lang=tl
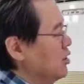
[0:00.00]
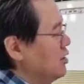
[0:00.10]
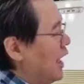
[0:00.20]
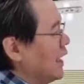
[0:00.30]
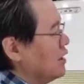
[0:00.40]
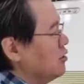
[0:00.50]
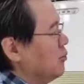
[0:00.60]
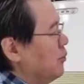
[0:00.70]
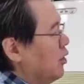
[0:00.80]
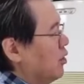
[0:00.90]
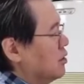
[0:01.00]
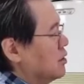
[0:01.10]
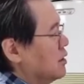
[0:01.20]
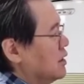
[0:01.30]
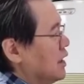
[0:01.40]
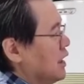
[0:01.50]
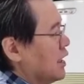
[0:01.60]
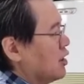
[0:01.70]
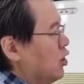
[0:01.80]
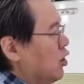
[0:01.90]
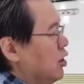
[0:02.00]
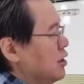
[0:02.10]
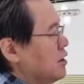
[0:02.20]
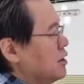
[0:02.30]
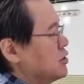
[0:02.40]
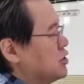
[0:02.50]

no? Laging upo likod,